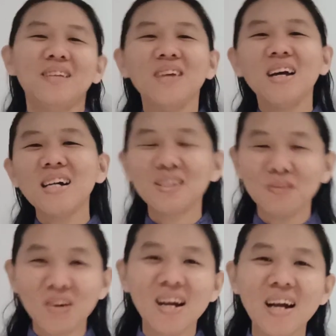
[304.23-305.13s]
Tapi ya
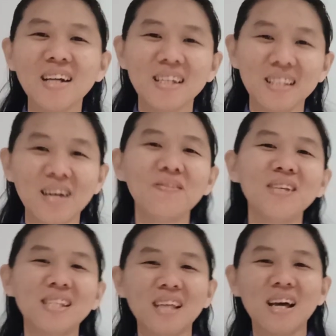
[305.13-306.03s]
semoga kita
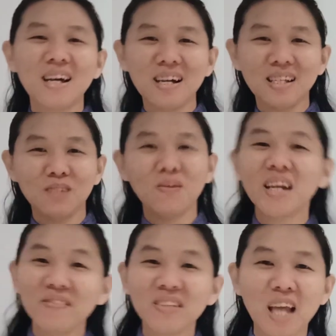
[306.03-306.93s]
bisa
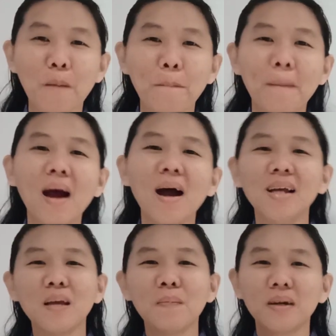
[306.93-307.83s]
semakin
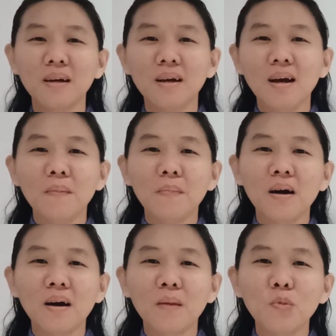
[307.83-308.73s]
menyapa dan
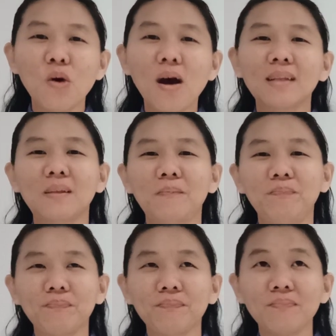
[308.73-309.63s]
membuat
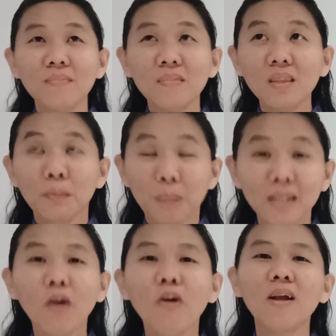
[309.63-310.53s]

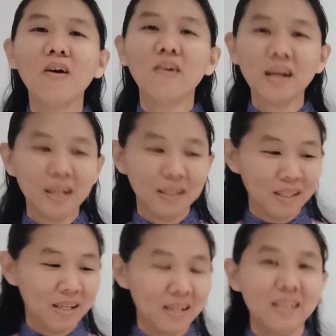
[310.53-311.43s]
banyak orang-orang yang
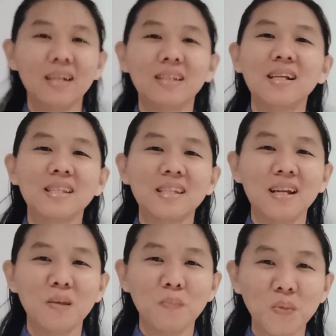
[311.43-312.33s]
tidak kita kenal
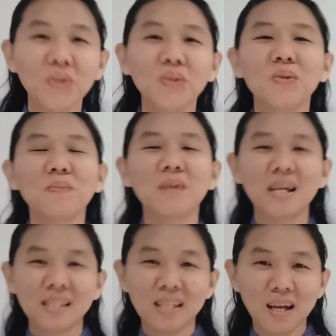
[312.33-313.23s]
sekalipun untuk
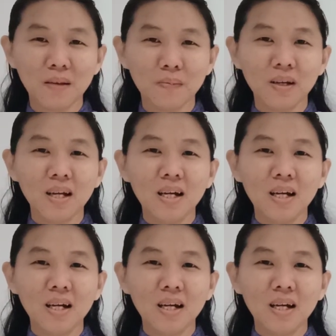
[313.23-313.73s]
merasa